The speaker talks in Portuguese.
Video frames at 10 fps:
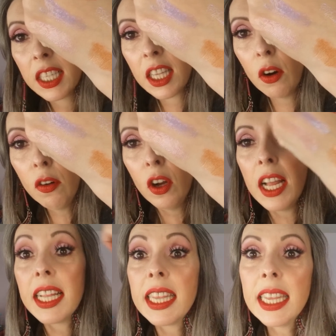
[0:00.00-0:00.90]
Então,
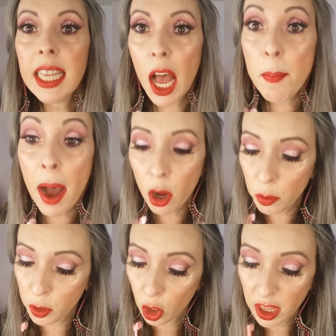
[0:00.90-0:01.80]
na
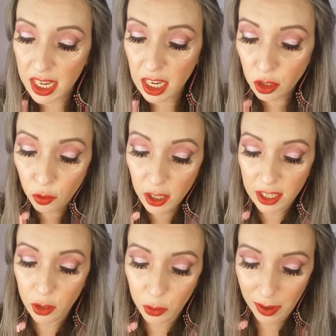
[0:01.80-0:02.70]
Mauro Bijuteria só
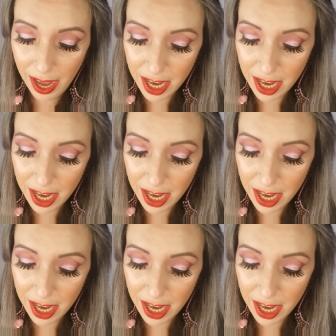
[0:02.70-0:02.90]
isso.